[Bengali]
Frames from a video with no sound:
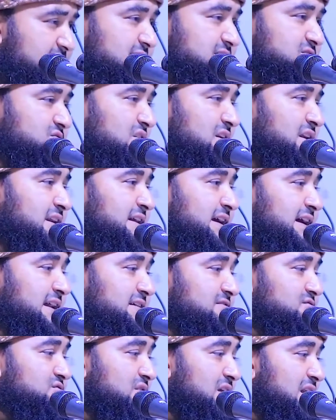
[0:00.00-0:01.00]
জিজ্ঞেস করলেন
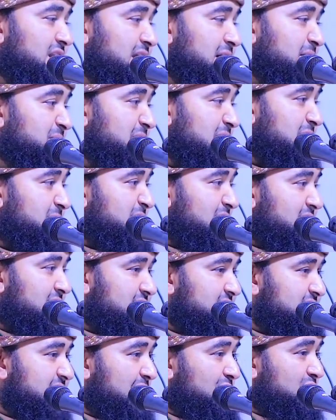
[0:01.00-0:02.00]
ইয়ারসুল্লাহ মা
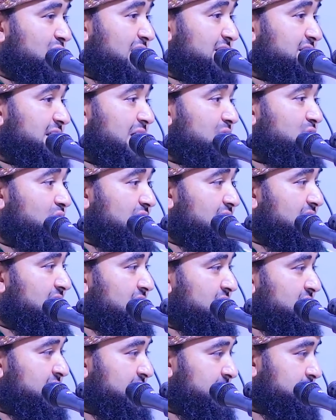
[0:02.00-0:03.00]
মানা তাকুয়া তাকুয়াটা
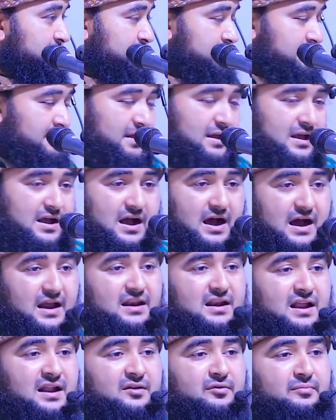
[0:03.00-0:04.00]
কি
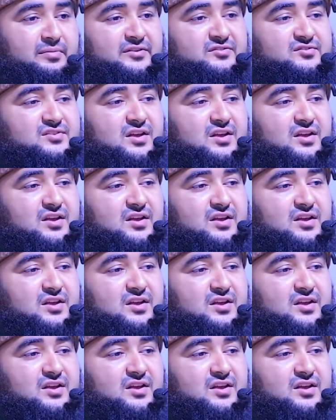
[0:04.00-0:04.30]
আল্লাহ নবী